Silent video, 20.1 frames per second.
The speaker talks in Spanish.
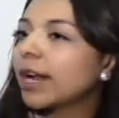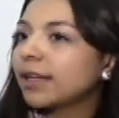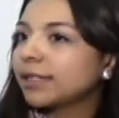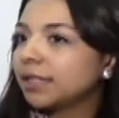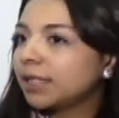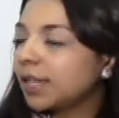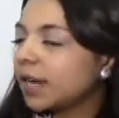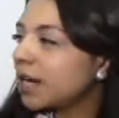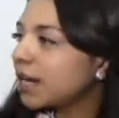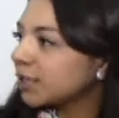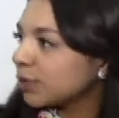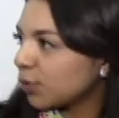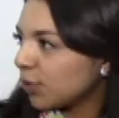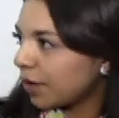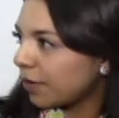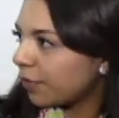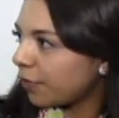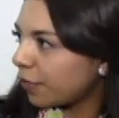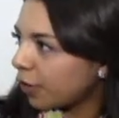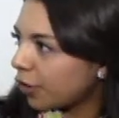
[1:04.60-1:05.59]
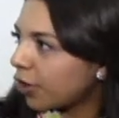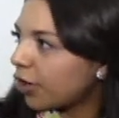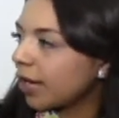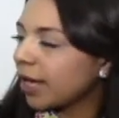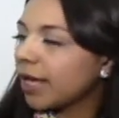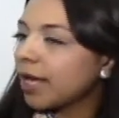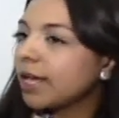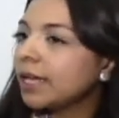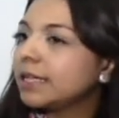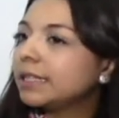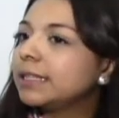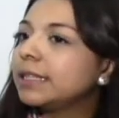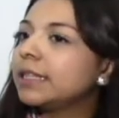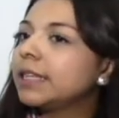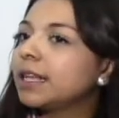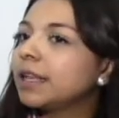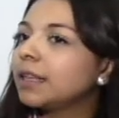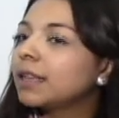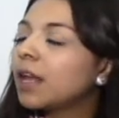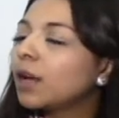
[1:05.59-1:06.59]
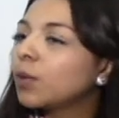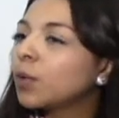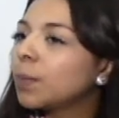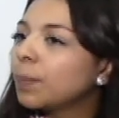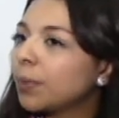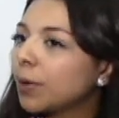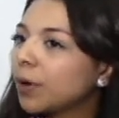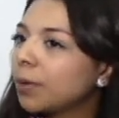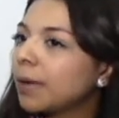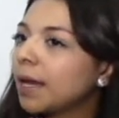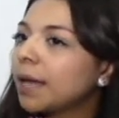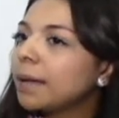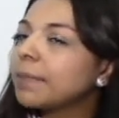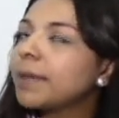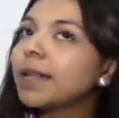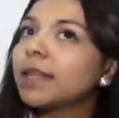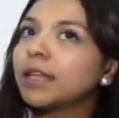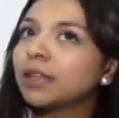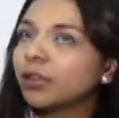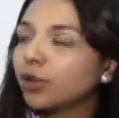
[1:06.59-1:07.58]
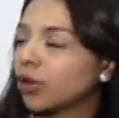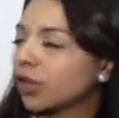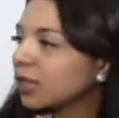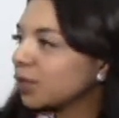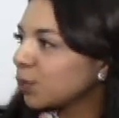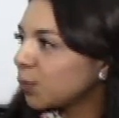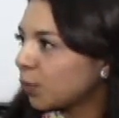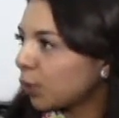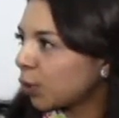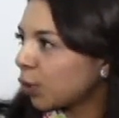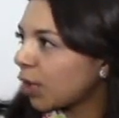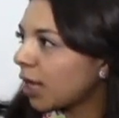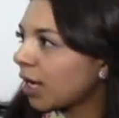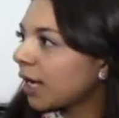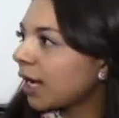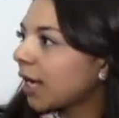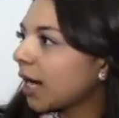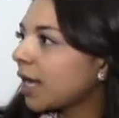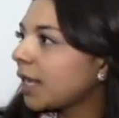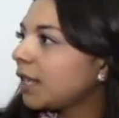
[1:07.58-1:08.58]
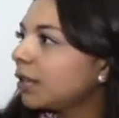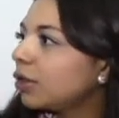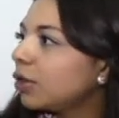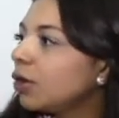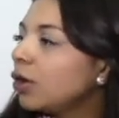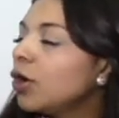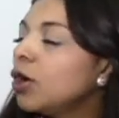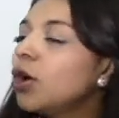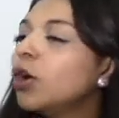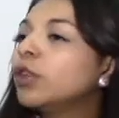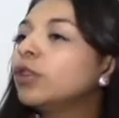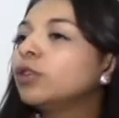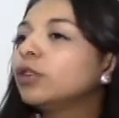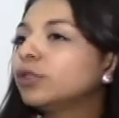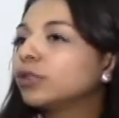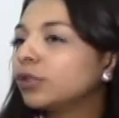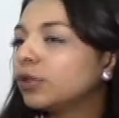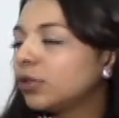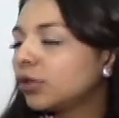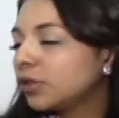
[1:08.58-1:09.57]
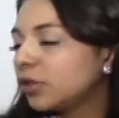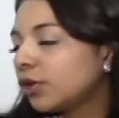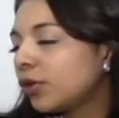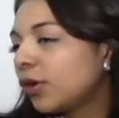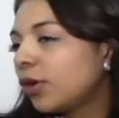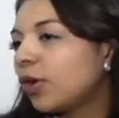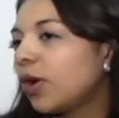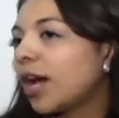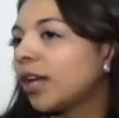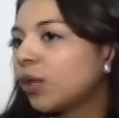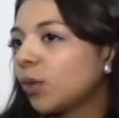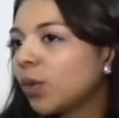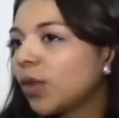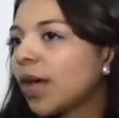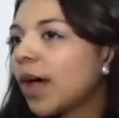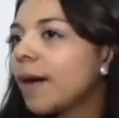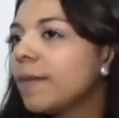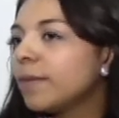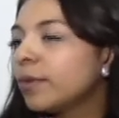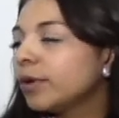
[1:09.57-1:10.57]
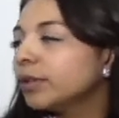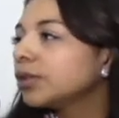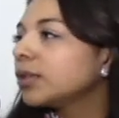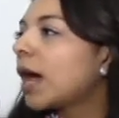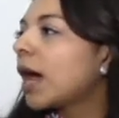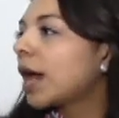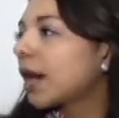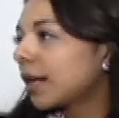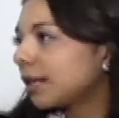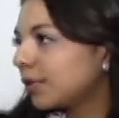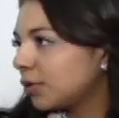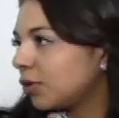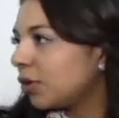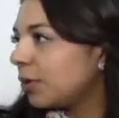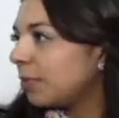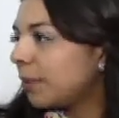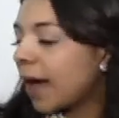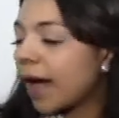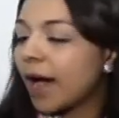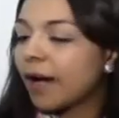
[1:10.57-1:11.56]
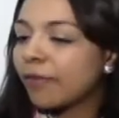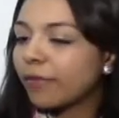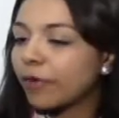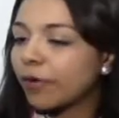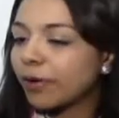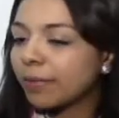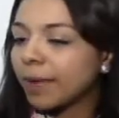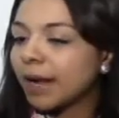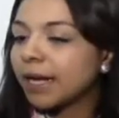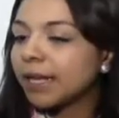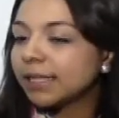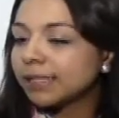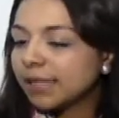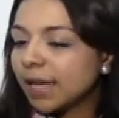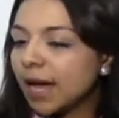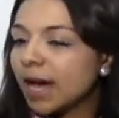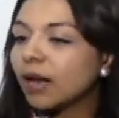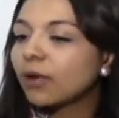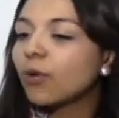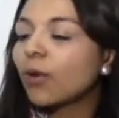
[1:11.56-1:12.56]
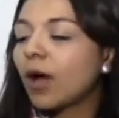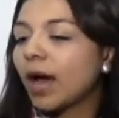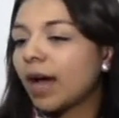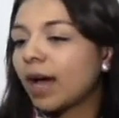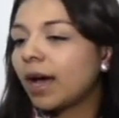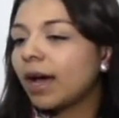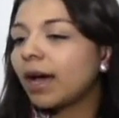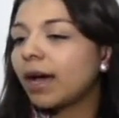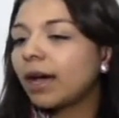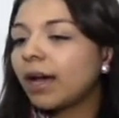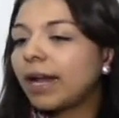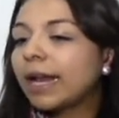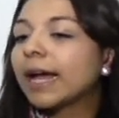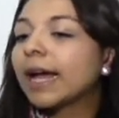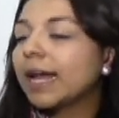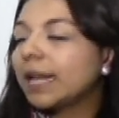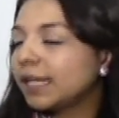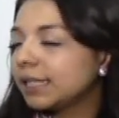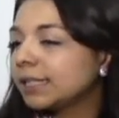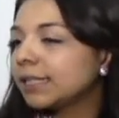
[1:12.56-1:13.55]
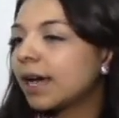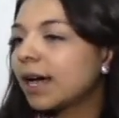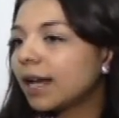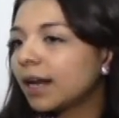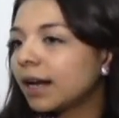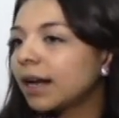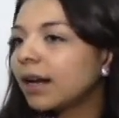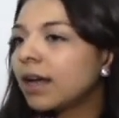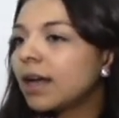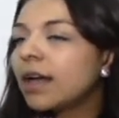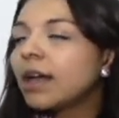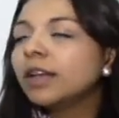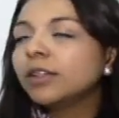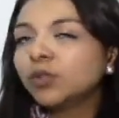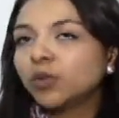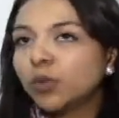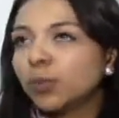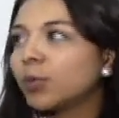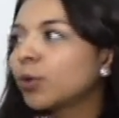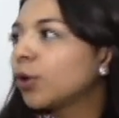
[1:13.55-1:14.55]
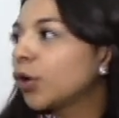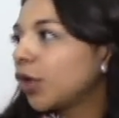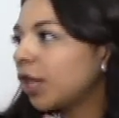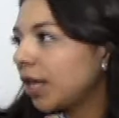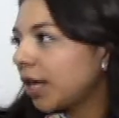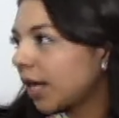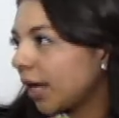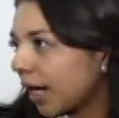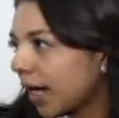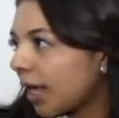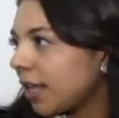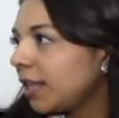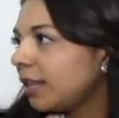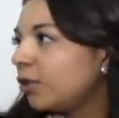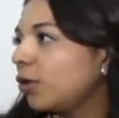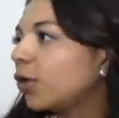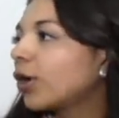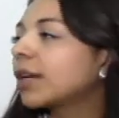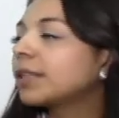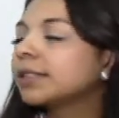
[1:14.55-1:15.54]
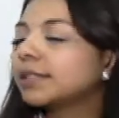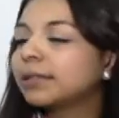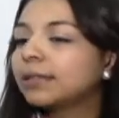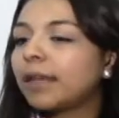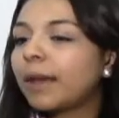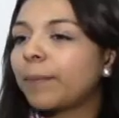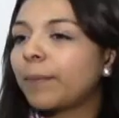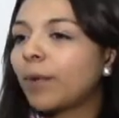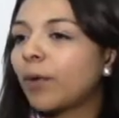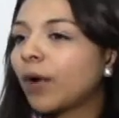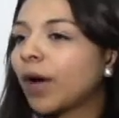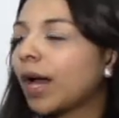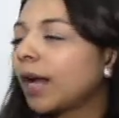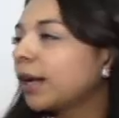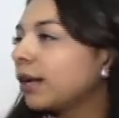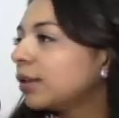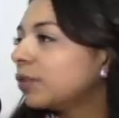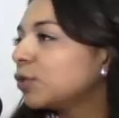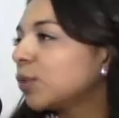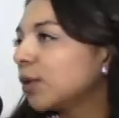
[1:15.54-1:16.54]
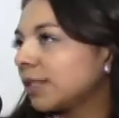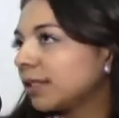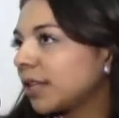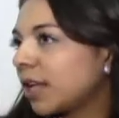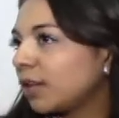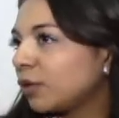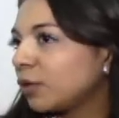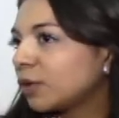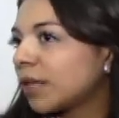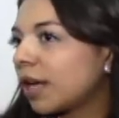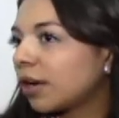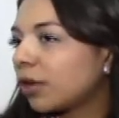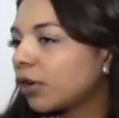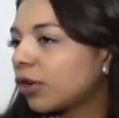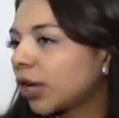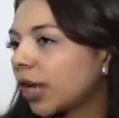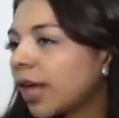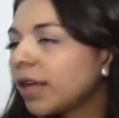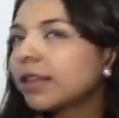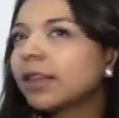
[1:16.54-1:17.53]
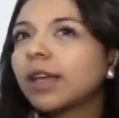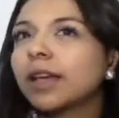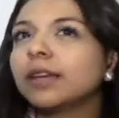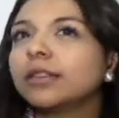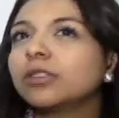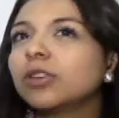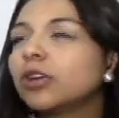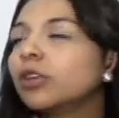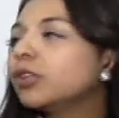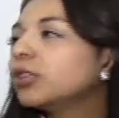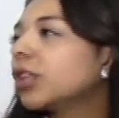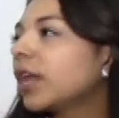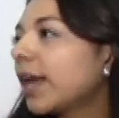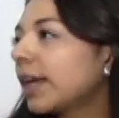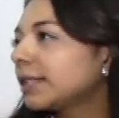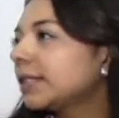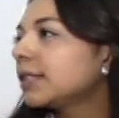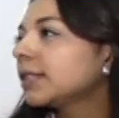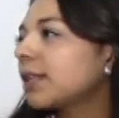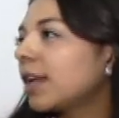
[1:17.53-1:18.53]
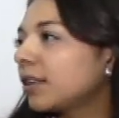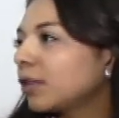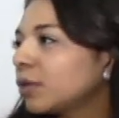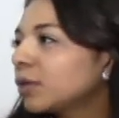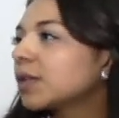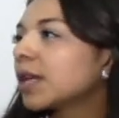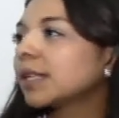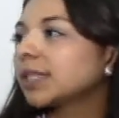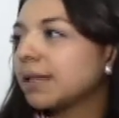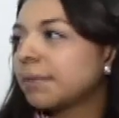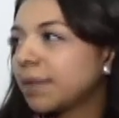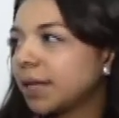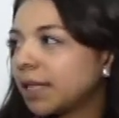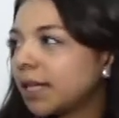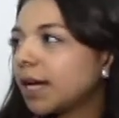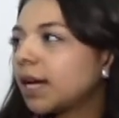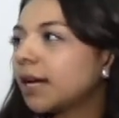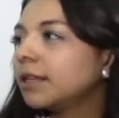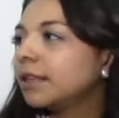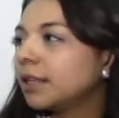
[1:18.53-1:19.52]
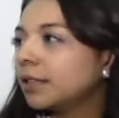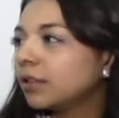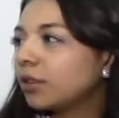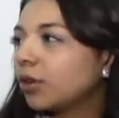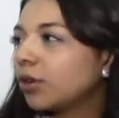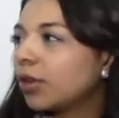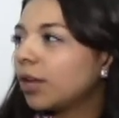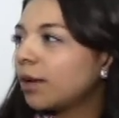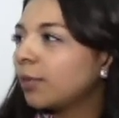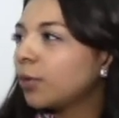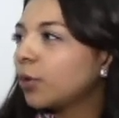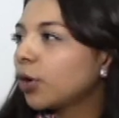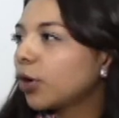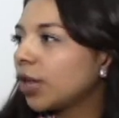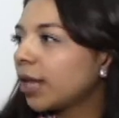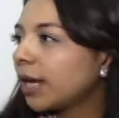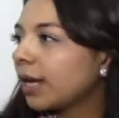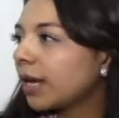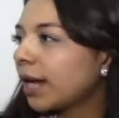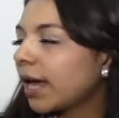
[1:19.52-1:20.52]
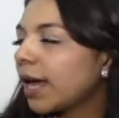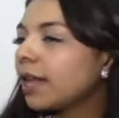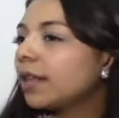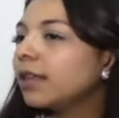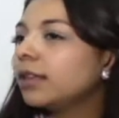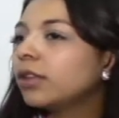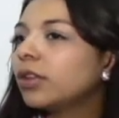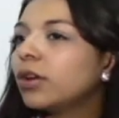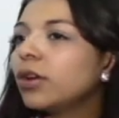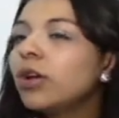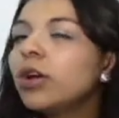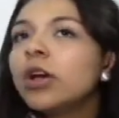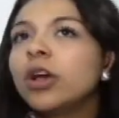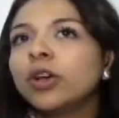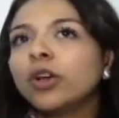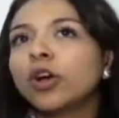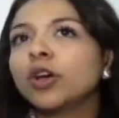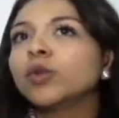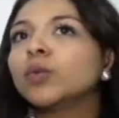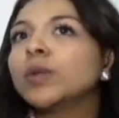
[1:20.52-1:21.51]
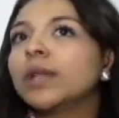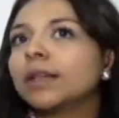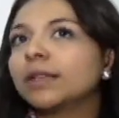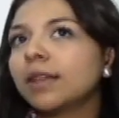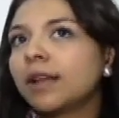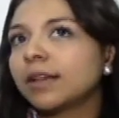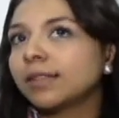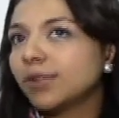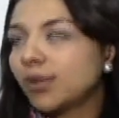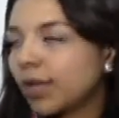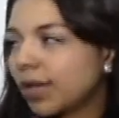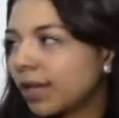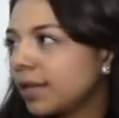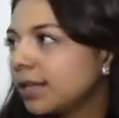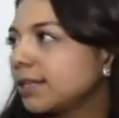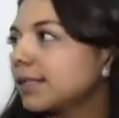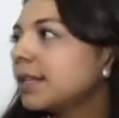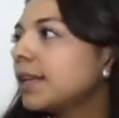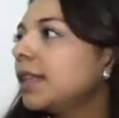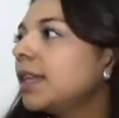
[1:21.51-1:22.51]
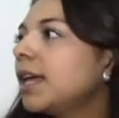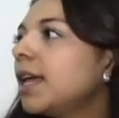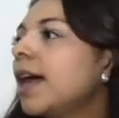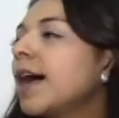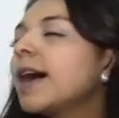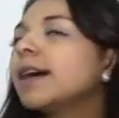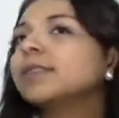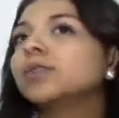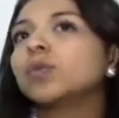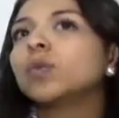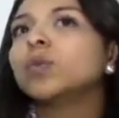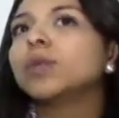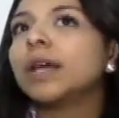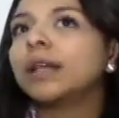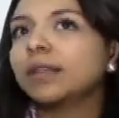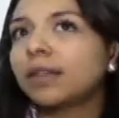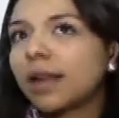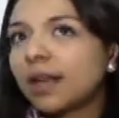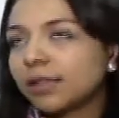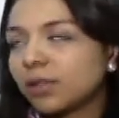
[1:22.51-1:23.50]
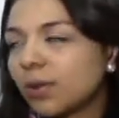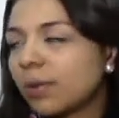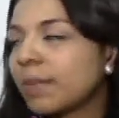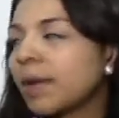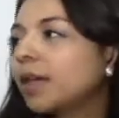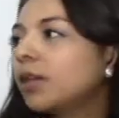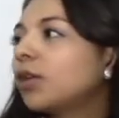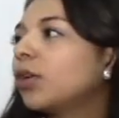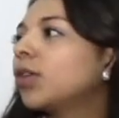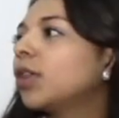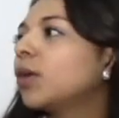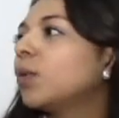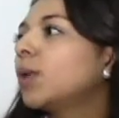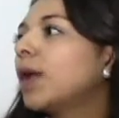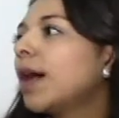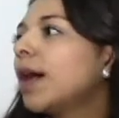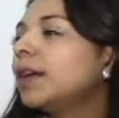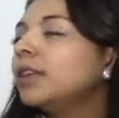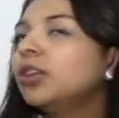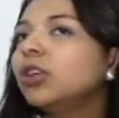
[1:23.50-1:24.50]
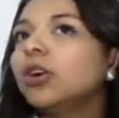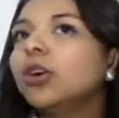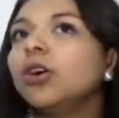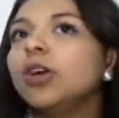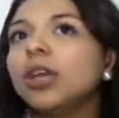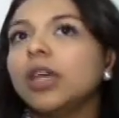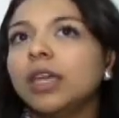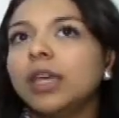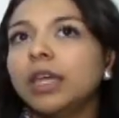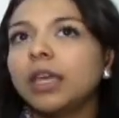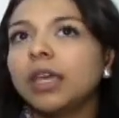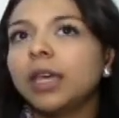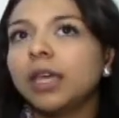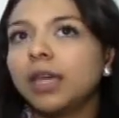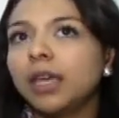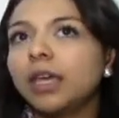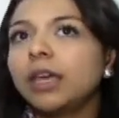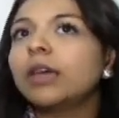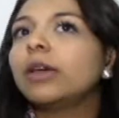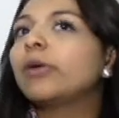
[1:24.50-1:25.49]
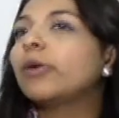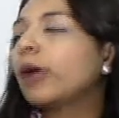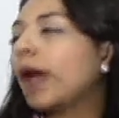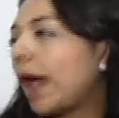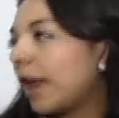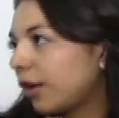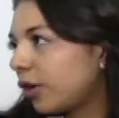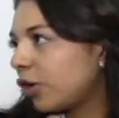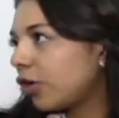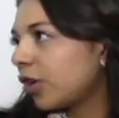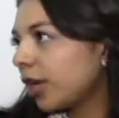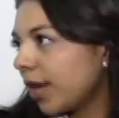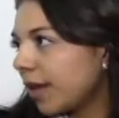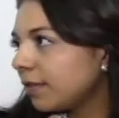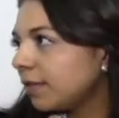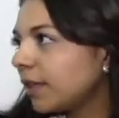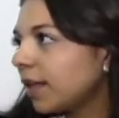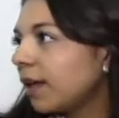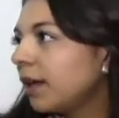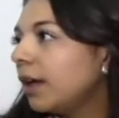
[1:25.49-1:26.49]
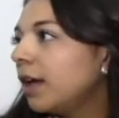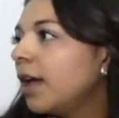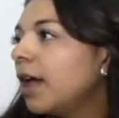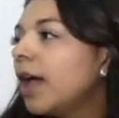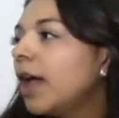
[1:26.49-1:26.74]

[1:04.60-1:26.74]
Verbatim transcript: rastrear su afore y si tienen algún problema dentro de su buro de crédito, nosotros lo ayudamos a, a formalizar o a legalizar su buro de crédito, que se ponga su estatus al corriente. Son tres estatus que se manejan dentro del buro de crédito, con un atraso de 15 días, un atraso mayor de un año y al corriente.